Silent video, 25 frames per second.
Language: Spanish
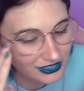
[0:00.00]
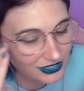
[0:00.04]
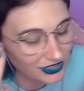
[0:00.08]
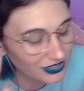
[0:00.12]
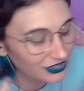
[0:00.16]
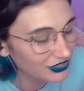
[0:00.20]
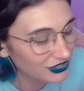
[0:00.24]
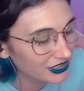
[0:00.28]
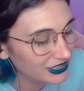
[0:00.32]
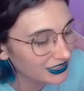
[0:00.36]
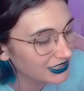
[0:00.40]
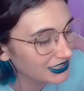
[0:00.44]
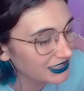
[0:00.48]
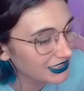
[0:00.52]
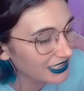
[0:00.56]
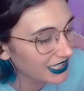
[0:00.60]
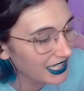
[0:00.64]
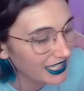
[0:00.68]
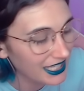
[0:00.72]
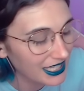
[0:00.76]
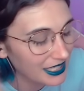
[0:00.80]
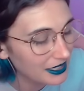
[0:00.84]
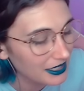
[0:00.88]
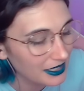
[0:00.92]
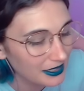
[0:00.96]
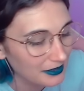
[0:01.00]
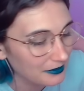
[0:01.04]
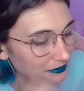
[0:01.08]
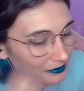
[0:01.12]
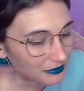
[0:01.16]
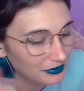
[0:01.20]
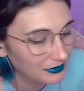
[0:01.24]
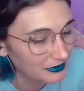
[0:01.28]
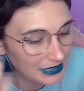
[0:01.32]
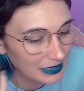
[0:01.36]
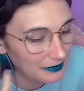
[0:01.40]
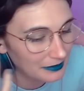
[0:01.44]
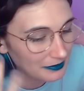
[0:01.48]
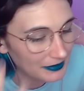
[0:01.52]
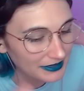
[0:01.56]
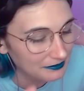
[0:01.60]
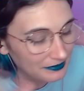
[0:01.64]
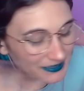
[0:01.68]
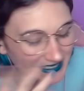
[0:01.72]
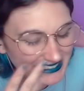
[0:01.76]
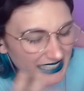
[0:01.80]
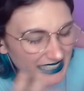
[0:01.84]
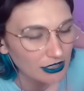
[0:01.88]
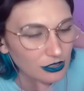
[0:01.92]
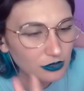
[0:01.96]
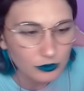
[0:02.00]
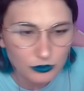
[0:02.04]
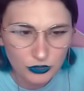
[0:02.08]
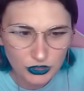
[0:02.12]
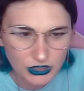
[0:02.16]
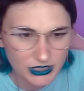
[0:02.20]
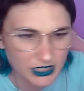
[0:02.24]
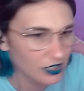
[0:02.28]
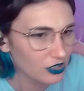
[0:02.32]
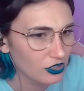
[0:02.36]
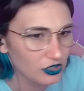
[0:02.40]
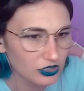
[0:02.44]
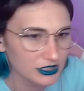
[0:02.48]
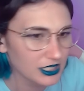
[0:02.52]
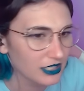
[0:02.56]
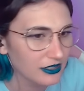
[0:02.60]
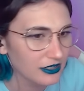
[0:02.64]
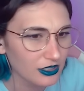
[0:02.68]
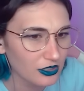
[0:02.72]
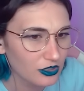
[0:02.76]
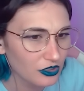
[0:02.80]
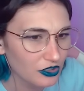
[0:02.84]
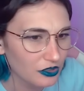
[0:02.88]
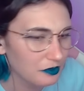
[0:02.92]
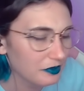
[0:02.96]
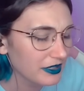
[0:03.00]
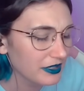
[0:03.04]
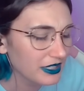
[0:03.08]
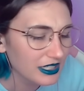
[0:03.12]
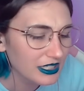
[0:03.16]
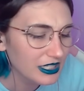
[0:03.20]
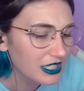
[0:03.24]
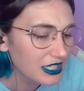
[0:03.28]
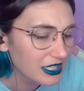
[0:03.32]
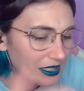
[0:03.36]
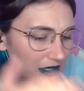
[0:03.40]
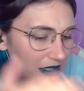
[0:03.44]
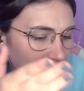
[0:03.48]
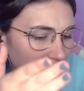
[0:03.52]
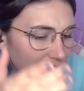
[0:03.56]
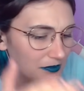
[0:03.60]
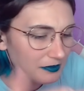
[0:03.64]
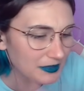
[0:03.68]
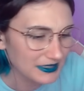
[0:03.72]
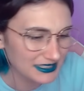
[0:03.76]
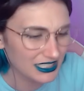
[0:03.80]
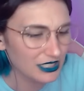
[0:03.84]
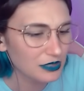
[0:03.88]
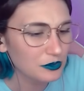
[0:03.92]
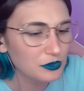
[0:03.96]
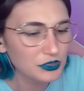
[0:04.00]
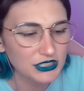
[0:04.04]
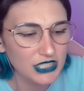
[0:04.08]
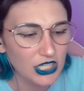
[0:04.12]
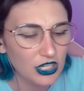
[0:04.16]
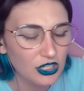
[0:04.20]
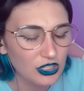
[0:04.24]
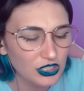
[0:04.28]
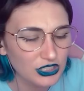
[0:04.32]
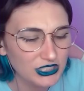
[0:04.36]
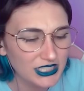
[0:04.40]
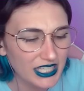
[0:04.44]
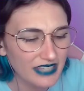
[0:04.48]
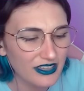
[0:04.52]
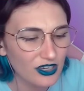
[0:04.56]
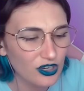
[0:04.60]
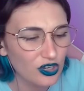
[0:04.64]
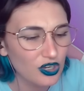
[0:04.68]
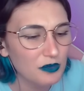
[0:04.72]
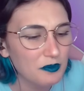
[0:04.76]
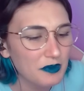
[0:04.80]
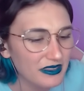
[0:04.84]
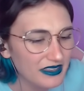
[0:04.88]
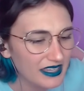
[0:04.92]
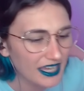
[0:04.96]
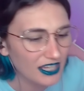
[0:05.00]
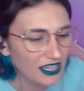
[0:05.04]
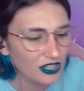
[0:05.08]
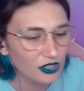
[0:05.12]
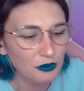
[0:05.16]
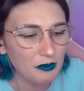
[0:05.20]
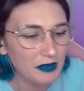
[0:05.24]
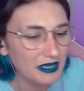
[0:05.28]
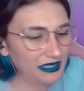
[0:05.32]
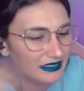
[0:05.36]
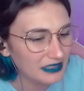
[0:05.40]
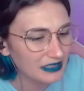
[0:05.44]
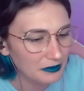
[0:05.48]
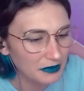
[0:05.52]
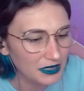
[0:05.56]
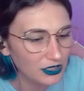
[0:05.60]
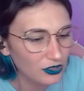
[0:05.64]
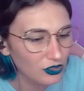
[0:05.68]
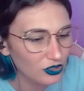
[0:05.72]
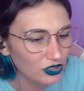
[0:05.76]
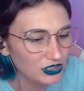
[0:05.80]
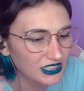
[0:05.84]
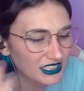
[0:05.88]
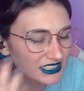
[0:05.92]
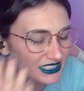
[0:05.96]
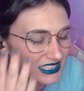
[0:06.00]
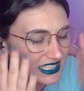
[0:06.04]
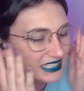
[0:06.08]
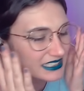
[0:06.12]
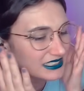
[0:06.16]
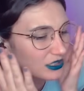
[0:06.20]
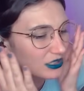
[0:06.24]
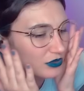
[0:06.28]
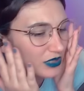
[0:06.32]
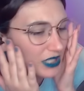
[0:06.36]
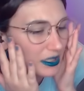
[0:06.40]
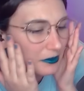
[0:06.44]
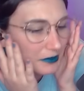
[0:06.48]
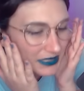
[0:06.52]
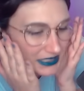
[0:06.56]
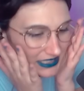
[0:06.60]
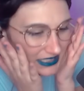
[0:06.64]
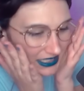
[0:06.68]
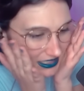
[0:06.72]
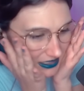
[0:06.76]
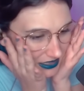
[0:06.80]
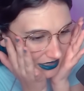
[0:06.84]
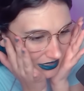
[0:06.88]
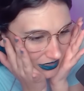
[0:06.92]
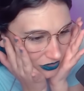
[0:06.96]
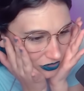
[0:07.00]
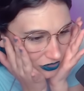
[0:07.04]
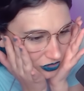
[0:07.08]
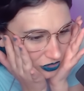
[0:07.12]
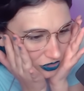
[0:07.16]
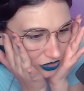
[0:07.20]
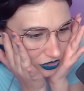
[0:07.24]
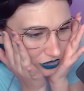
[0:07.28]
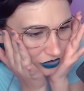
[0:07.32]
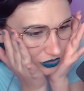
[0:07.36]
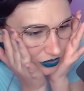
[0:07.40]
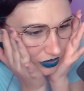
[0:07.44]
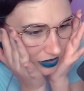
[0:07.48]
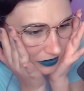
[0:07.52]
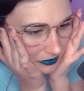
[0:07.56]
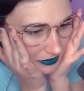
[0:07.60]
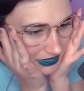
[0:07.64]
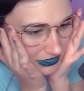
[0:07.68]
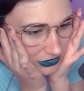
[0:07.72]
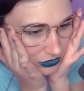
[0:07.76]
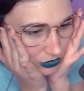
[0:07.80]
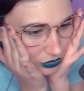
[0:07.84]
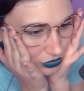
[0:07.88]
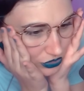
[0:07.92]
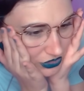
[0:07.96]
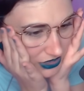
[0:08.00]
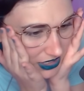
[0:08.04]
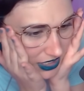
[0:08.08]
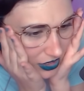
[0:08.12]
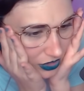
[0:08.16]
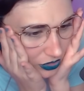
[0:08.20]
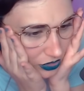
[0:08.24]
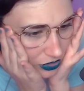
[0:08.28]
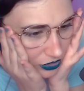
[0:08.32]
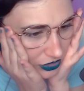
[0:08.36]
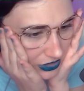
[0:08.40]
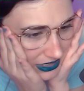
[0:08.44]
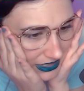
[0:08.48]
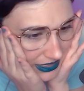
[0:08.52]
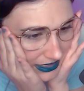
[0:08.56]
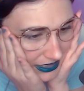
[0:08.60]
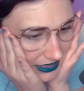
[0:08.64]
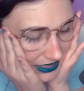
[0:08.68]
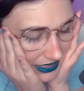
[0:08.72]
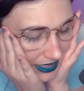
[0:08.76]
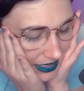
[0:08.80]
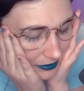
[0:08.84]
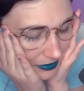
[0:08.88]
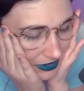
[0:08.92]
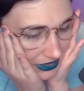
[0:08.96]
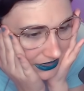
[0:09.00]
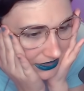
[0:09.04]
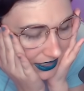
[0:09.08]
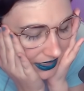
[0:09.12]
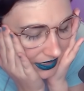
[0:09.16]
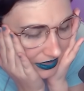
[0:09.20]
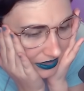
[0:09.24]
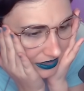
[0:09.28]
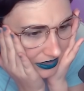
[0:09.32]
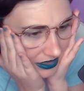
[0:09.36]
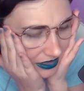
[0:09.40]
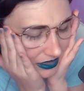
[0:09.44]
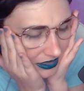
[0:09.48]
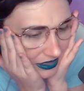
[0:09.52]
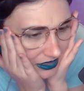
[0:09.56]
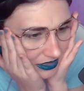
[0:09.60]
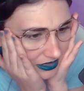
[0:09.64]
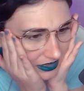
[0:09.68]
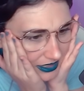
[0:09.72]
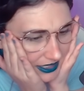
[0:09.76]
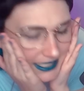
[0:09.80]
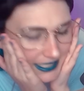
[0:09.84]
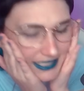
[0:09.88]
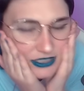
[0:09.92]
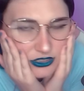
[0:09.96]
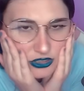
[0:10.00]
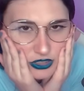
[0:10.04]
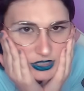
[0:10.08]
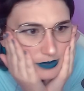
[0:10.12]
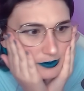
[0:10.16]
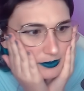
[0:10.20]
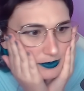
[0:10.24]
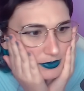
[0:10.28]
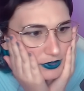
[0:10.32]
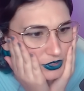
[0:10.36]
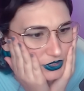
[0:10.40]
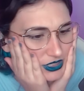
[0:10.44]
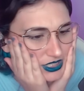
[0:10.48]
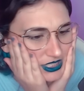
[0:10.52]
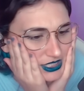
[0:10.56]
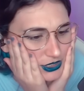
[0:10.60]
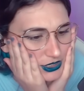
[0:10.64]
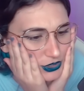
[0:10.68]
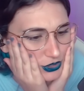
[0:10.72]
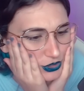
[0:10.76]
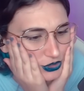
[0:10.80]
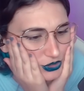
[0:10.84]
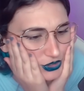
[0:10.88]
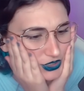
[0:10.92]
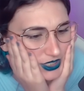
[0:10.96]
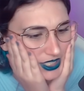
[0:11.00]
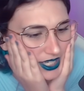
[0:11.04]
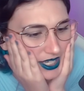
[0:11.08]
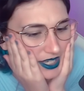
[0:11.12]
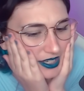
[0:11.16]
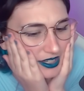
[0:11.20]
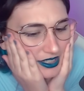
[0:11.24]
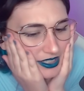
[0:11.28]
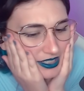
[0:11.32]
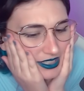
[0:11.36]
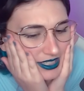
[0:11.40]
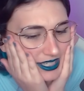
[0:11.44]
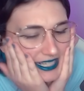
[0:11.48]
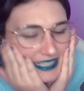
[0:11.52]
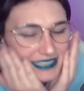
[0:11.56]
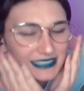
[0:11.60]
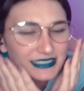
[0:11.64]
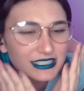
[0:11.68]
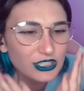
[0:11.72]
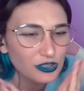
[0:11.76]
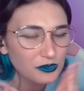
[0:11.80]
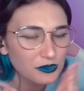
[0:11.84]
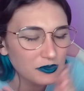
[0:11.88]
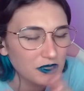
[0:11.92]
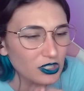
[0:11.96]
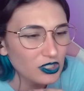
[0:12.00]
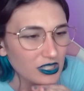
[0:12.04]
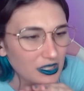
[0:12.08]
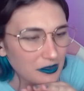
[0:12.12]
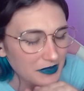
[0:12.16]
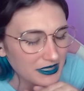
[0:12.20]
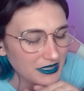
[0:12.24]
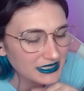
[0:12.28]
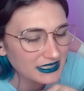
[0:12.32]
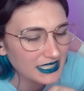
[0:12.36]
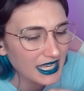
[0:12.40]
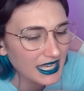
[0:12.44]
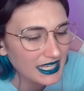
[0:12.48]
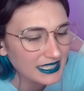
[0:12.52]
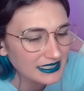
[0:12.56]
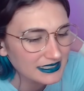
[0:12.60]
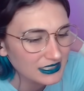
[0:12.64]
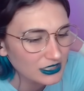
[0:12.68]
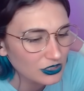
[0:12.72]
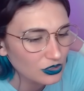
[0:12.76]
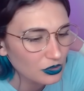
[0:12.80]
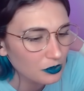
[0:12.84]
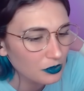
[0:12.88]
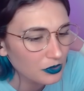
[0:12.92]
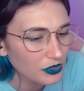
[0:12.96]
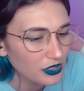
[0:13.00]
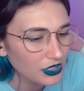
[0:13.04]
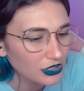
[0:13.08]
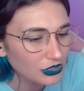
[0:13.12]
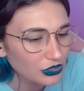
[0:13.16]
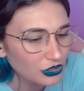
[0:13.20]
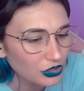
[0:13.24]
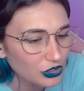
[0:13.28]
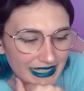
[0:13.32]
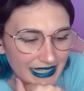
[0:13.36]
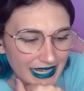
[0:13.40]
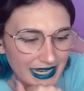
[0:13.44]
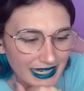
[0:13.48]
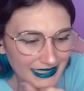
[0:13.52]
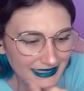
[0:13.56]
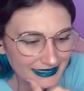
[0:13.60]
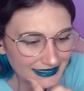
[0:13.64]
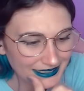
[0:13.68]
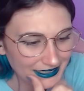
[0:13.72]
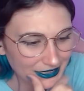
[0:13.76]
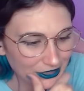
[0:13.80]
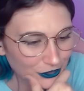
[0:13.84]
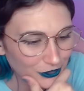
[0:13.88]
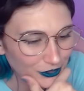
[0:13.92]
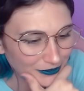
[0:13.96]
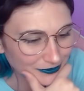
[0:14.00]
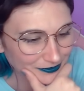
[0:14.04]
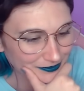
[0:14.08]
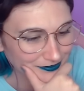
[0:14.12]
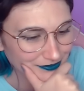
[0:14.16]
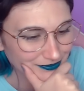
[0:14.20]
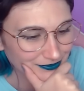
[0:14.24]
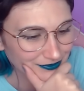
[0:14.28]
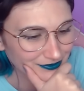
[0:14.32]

no, entendí nada. Pasaron muchas cosas de golpe. Pasaron muchas cosas de golpe, dijeron 20.000 cosas que seguramente eh, no, no habré escuchado ni, ni la mitad. Estoy en proceso, o sea, este domingo de misa ha sido un poquito rarete, ¿no?